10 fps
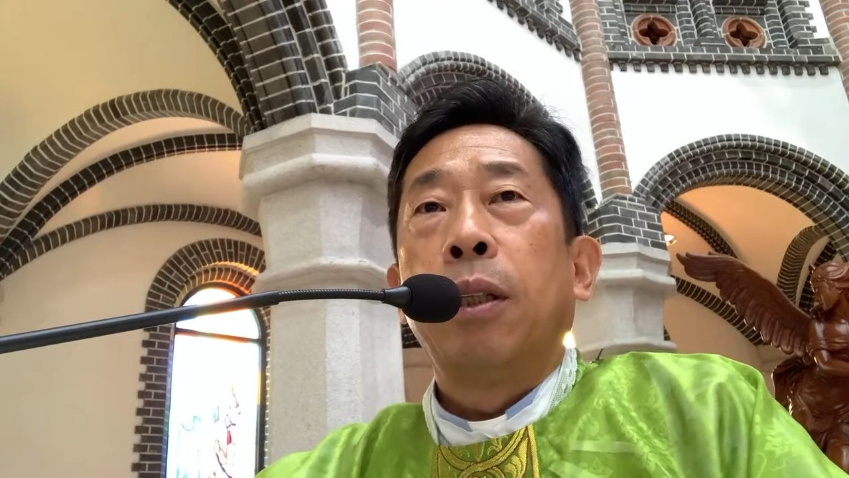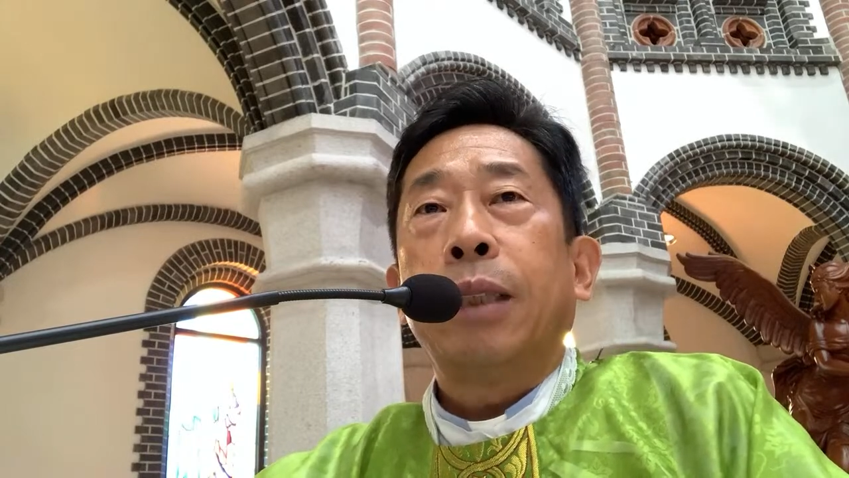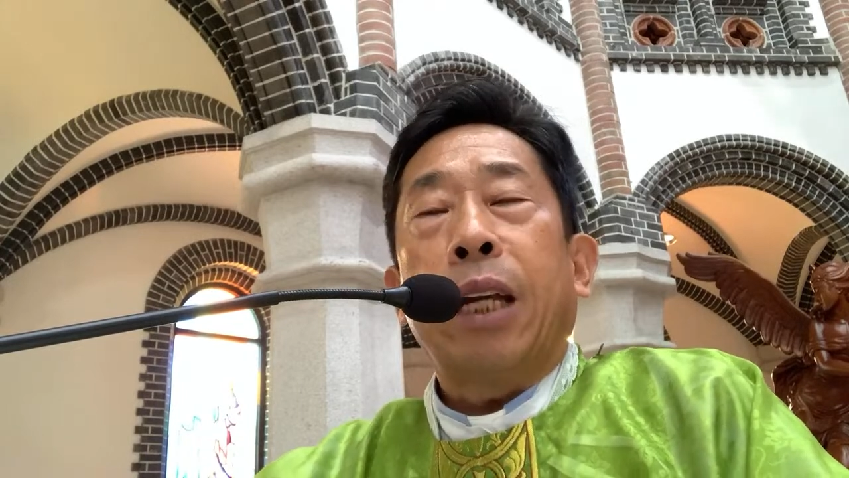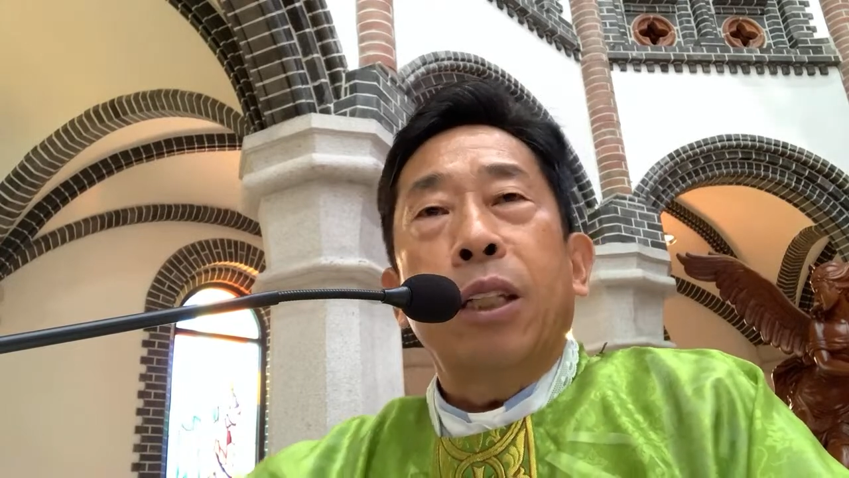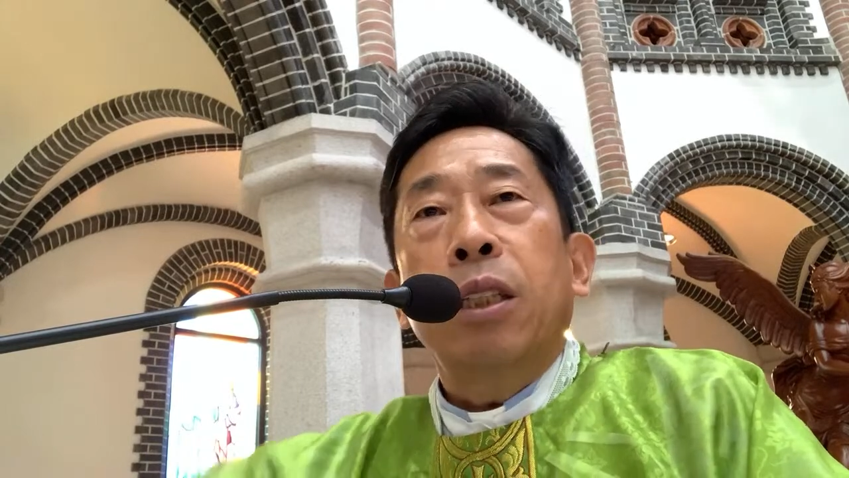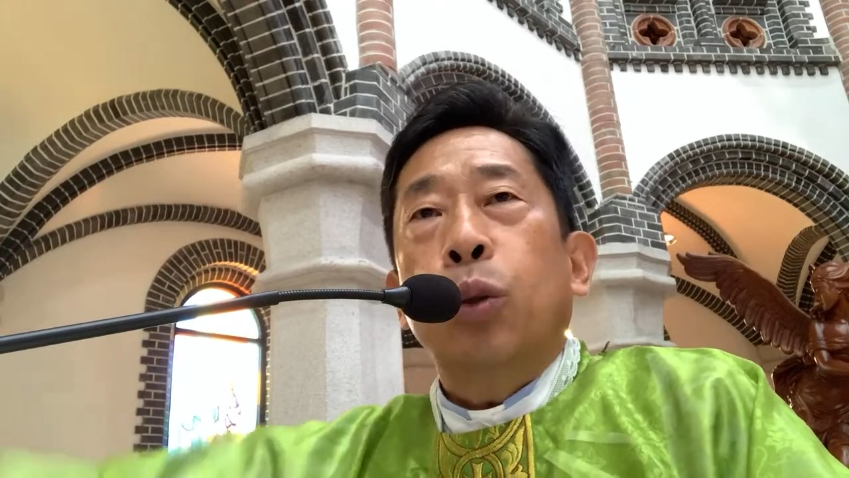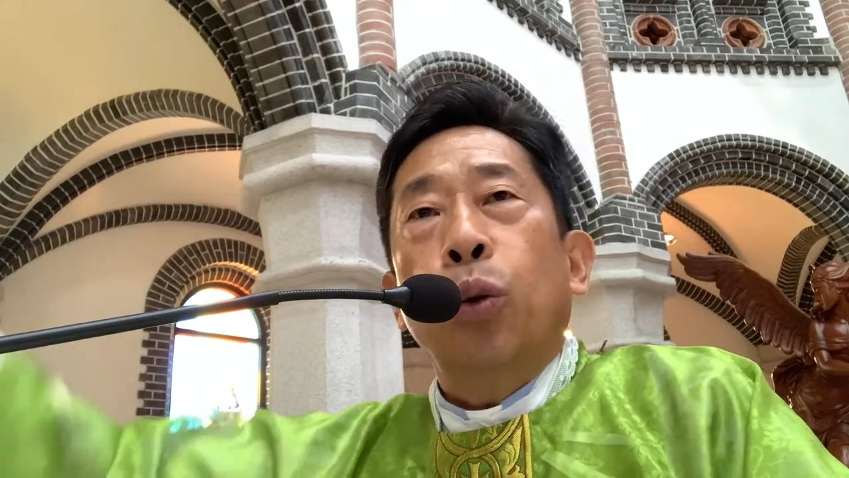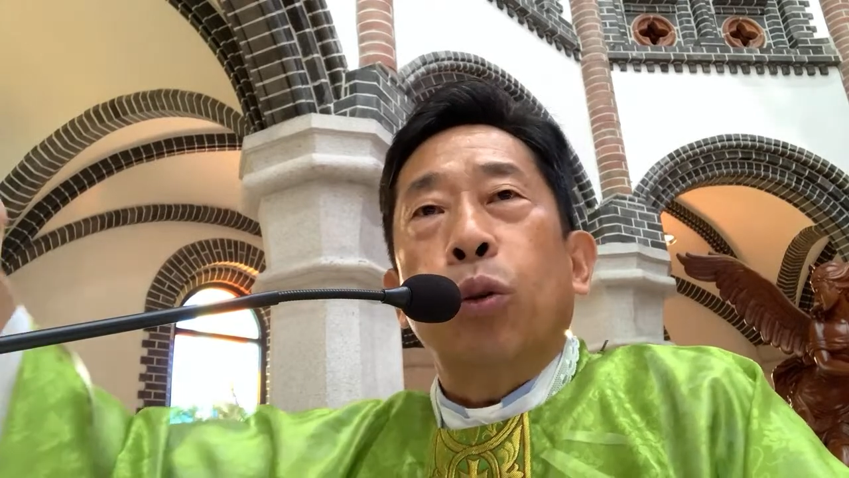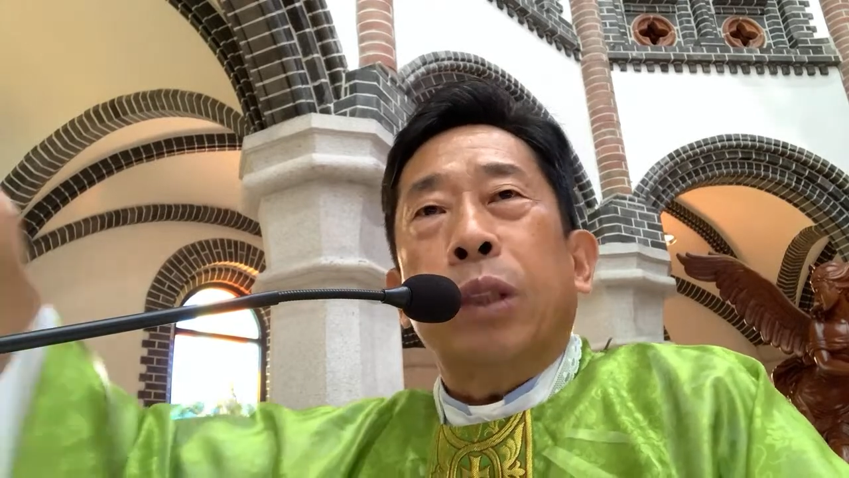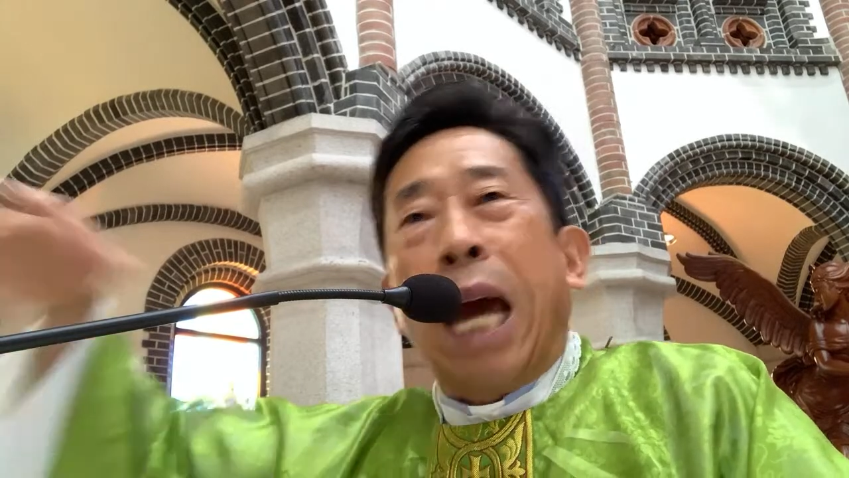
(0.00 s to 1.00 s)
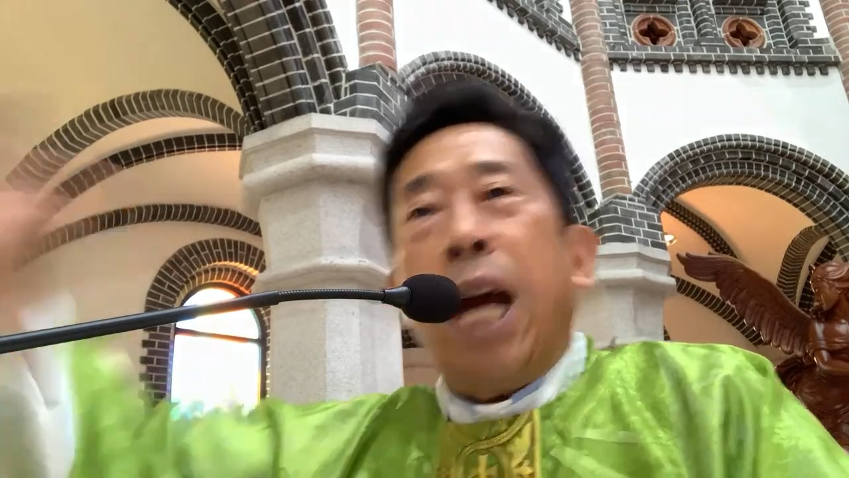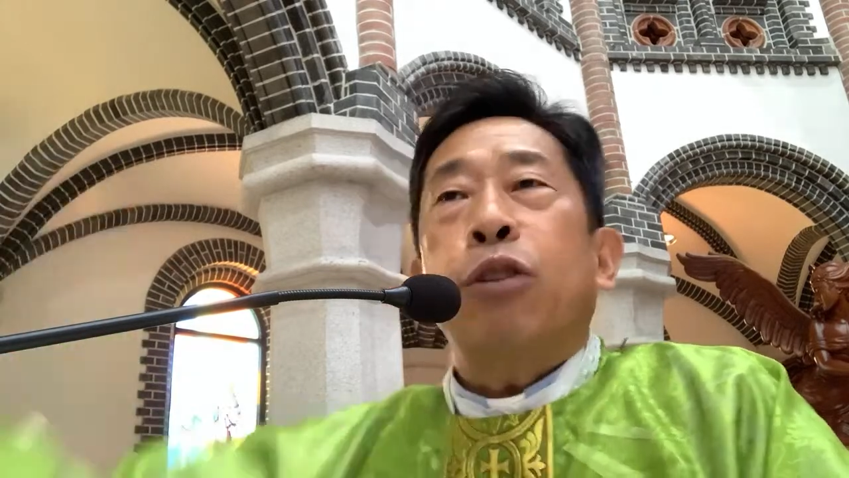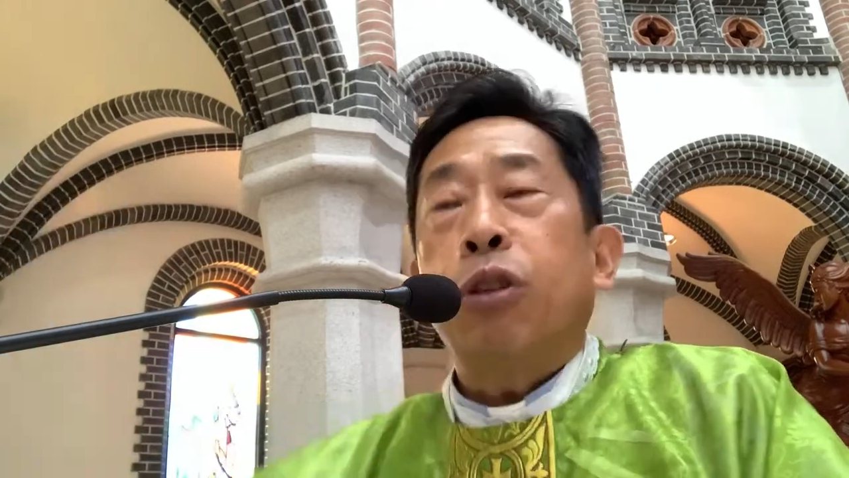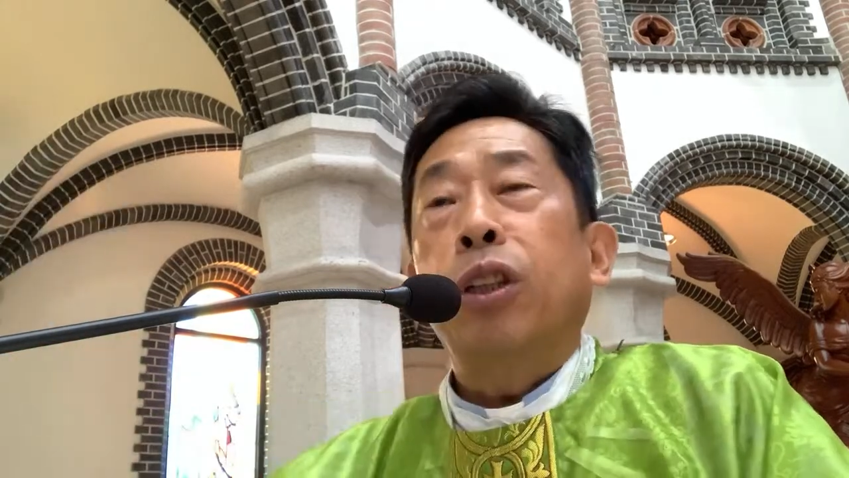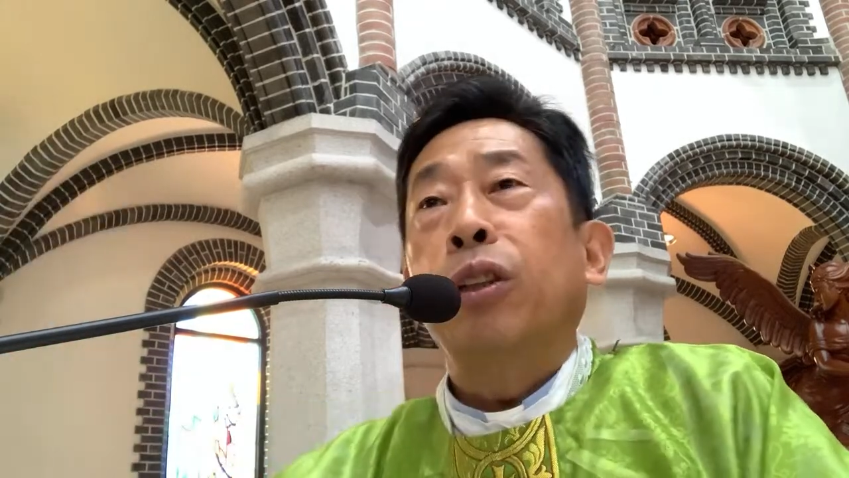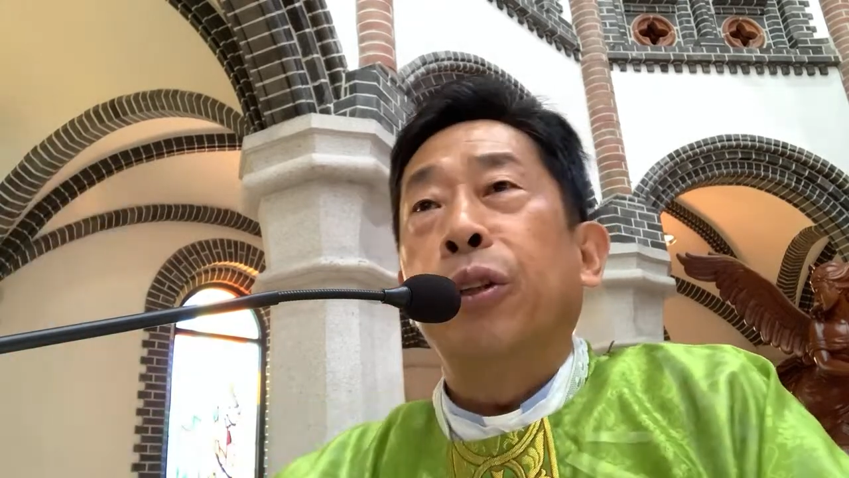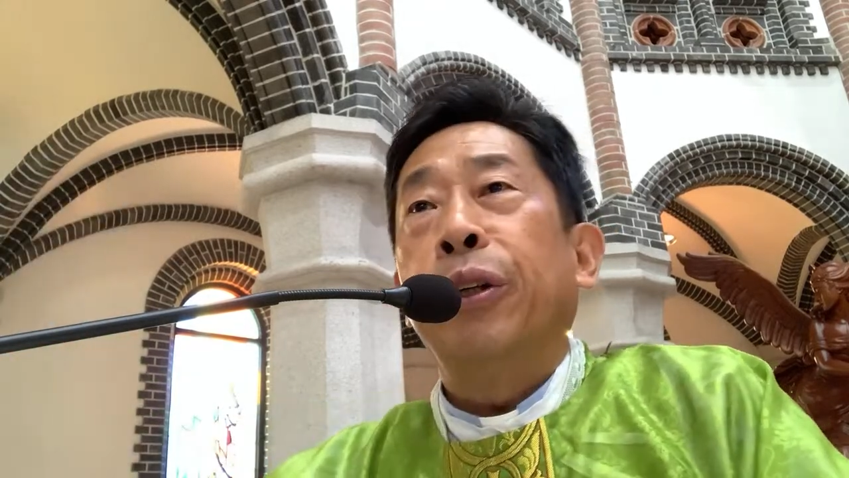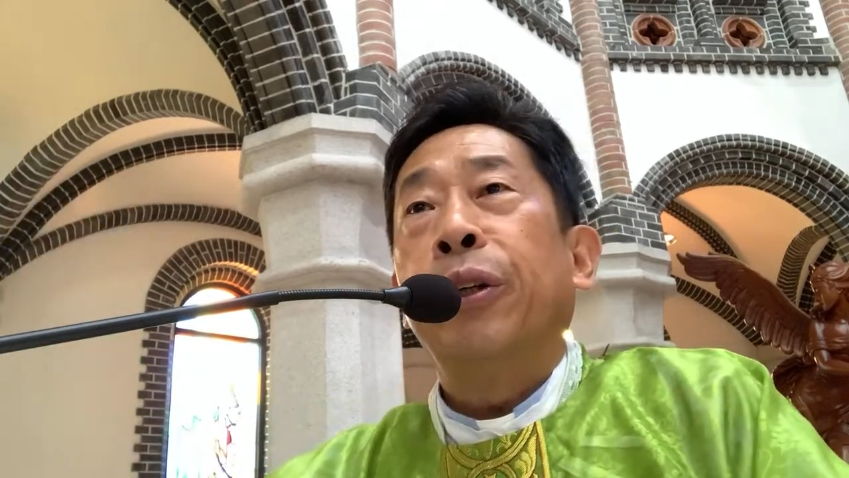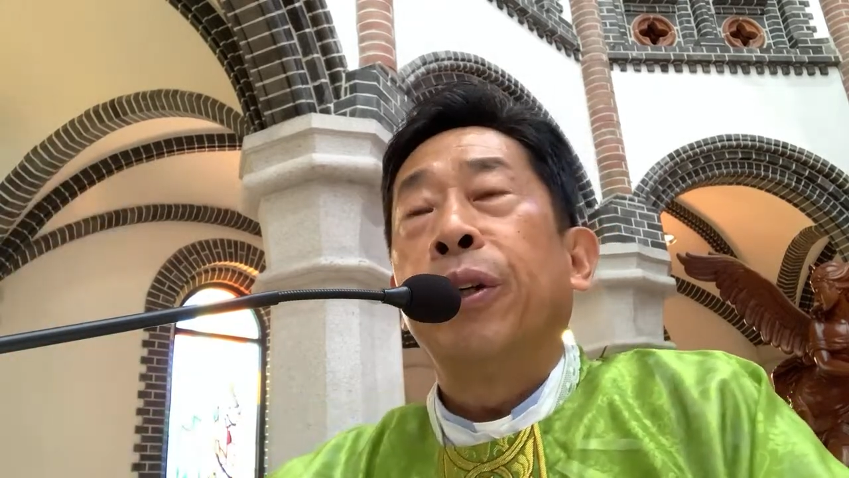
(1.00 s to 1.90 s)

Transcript: 다른 종교다할 수 있는 거예요.